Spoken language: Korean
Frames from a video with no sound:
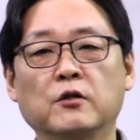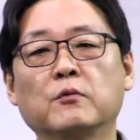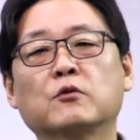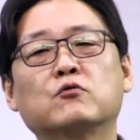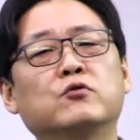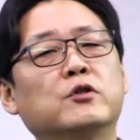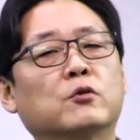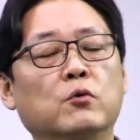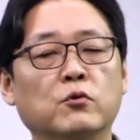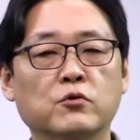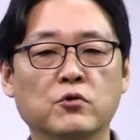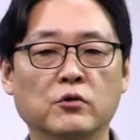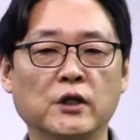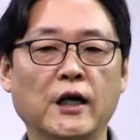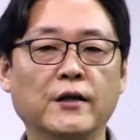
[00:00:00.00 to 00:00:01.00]
그러면 굳이
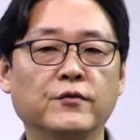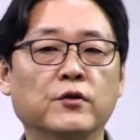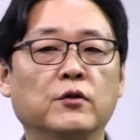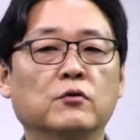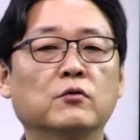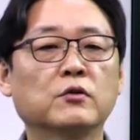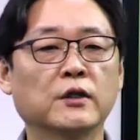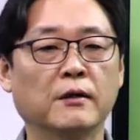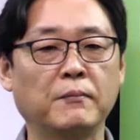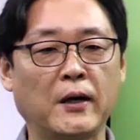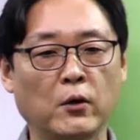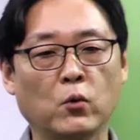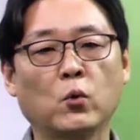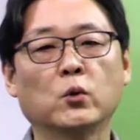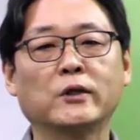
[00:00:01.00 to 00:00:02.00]
공청회 안 열고 그냥
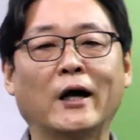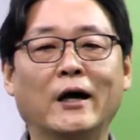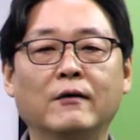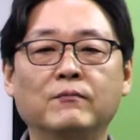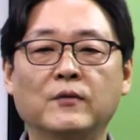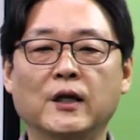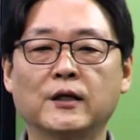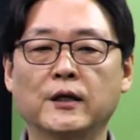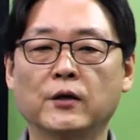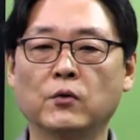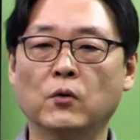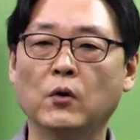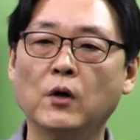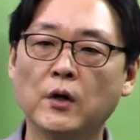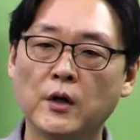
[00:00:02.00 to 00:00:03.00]
바로 그 다음
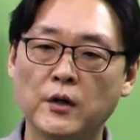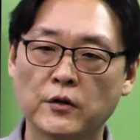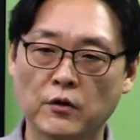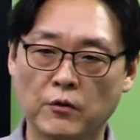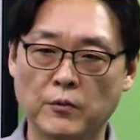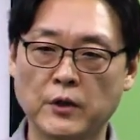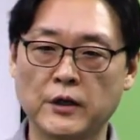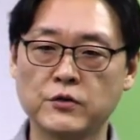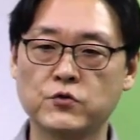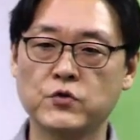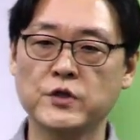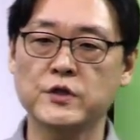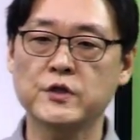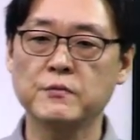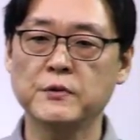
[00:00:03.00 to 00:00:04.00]
단계로 넘어갈
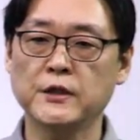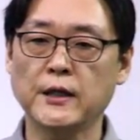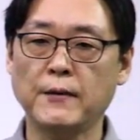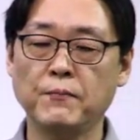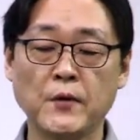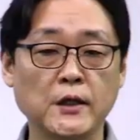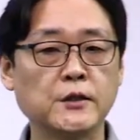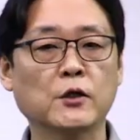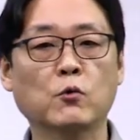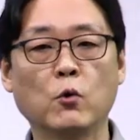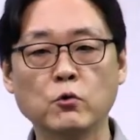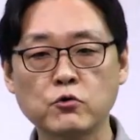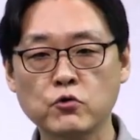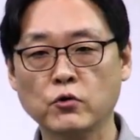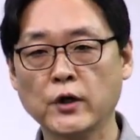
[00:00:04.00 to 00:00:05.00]
수 있습니다. 근데 이제
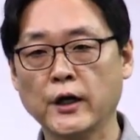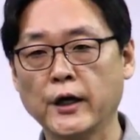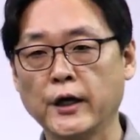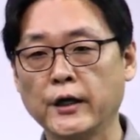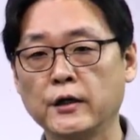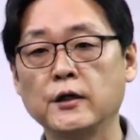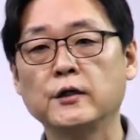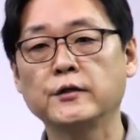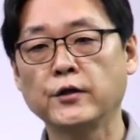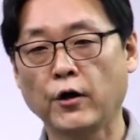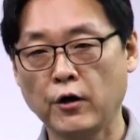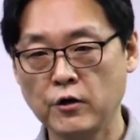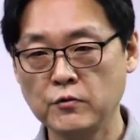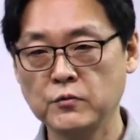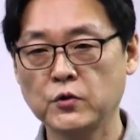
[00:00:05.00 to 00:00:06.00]
공청회를
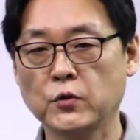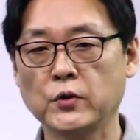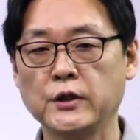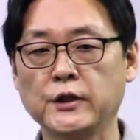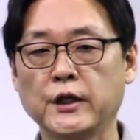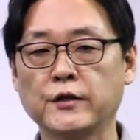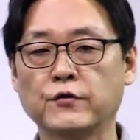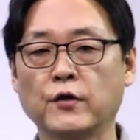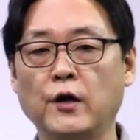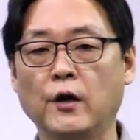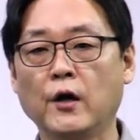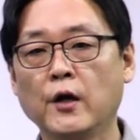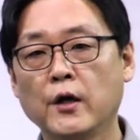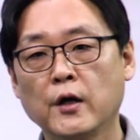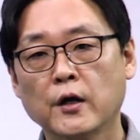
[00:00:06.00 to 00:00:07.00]
열므로
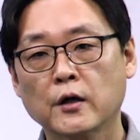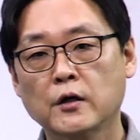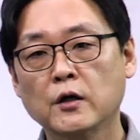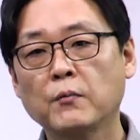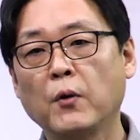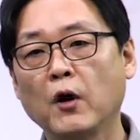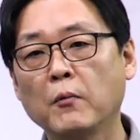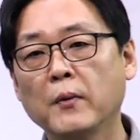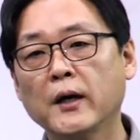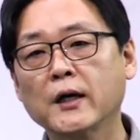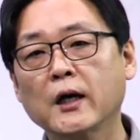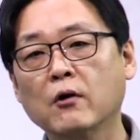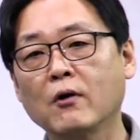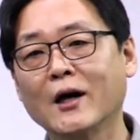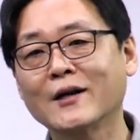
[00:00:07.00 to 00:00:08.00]
인해서 그
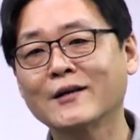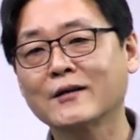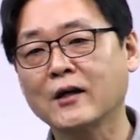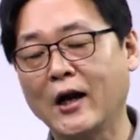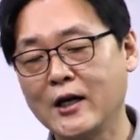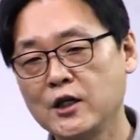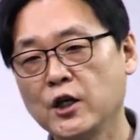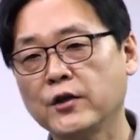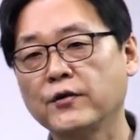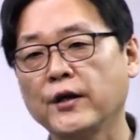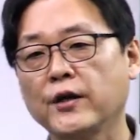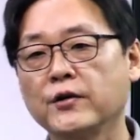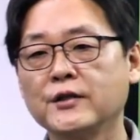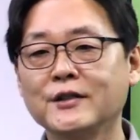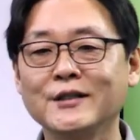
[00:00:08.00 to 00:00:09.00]
법안에 관,
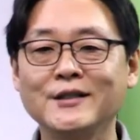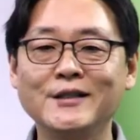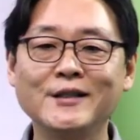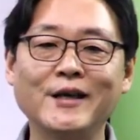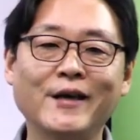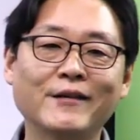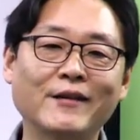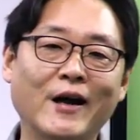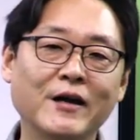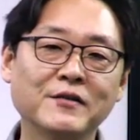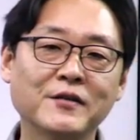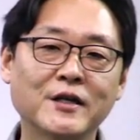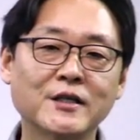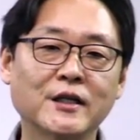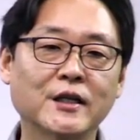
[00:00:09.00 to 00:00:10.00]
관련되어 있는 이해
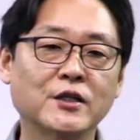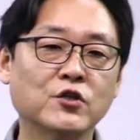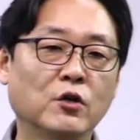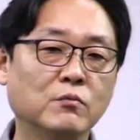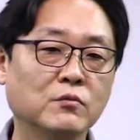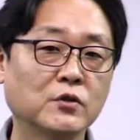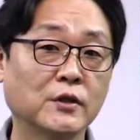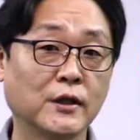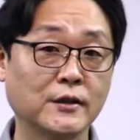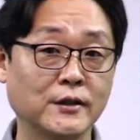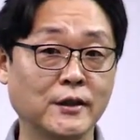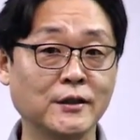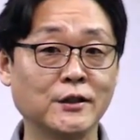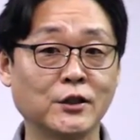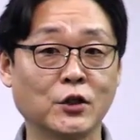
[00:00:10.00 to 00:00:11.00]
당사자나
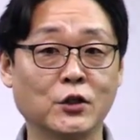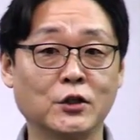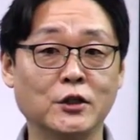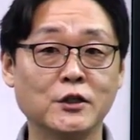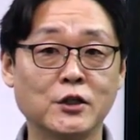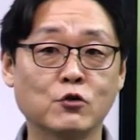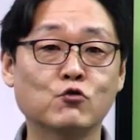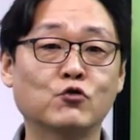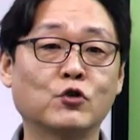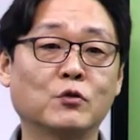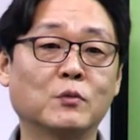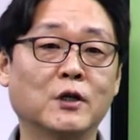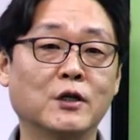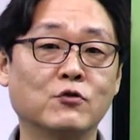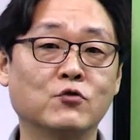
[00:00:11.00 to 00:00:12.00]
전문가들의 의견을
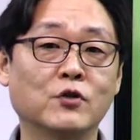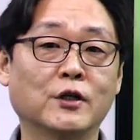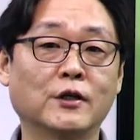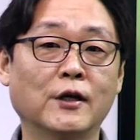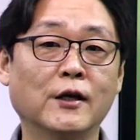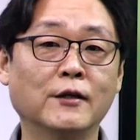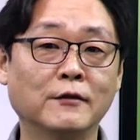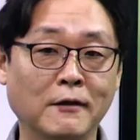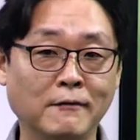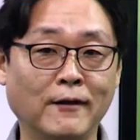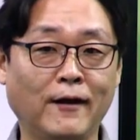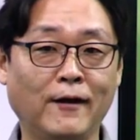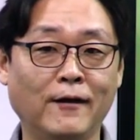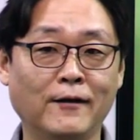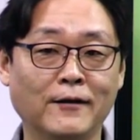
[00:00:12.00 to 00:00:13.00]
수렴을 할 수 있게
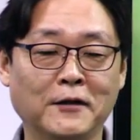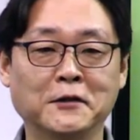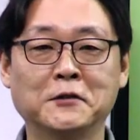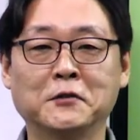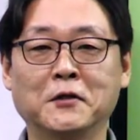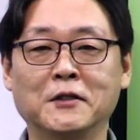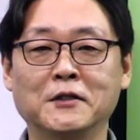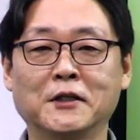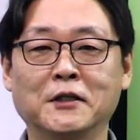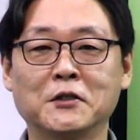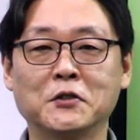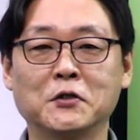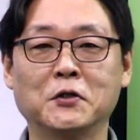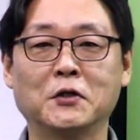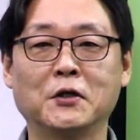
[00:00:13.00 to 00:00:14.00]
된다라는 그러한
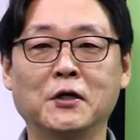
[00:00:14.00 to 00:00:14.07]
얘기죠.